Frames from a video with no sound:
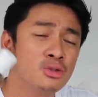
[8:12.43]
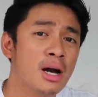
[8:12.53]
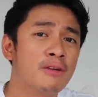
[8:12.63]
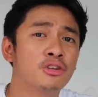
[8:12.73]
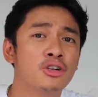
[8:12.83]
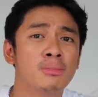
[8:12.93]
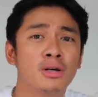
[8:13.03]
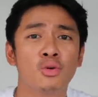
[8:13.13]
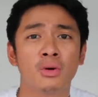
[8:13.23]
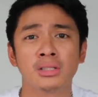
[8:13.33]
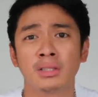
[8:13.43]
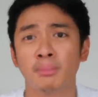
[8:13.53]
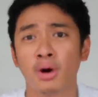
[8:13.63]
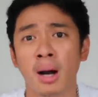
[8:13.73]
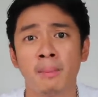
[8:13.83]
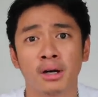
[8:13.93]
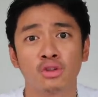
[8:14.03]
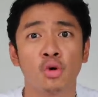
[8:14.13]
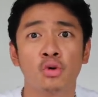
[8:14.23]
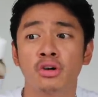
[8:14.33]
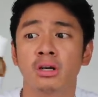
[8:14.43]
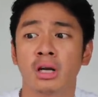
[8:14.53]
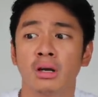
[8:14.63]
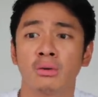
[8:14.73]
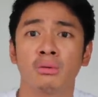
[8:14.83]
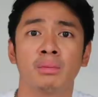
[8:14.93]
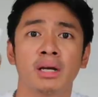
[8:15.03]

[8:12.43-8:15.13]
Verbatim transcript: So after nyo maghugas ng mukha, mag-toner kayo.